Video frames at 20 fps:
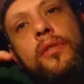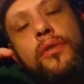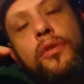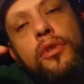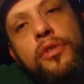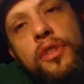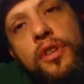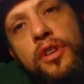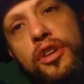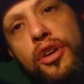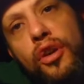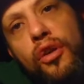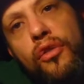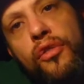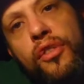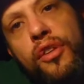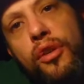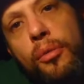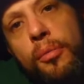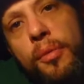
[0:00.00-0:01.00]
Vocês já
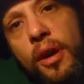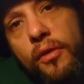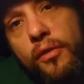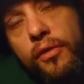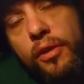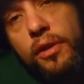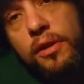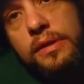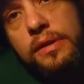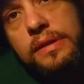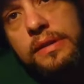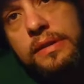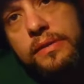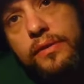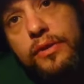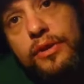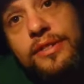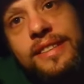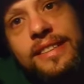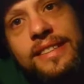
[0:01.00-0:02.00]
ouviram minha voz?
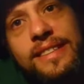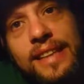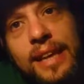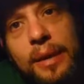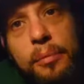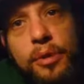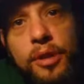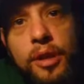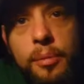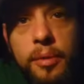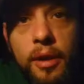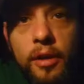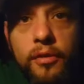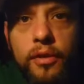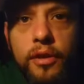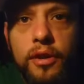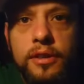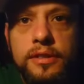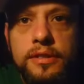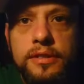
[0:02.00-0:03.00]
Vocês lembram da minha
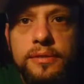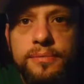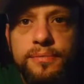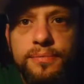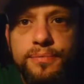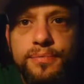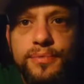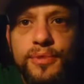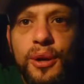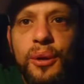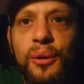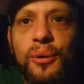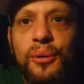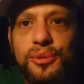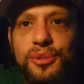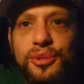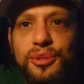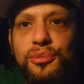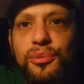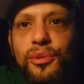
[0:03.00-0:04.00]
voz?
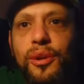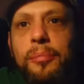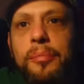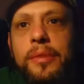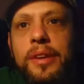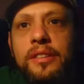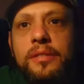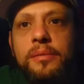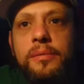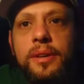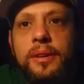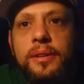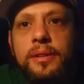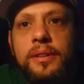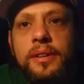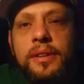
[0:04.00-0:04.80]
Continua a mesma.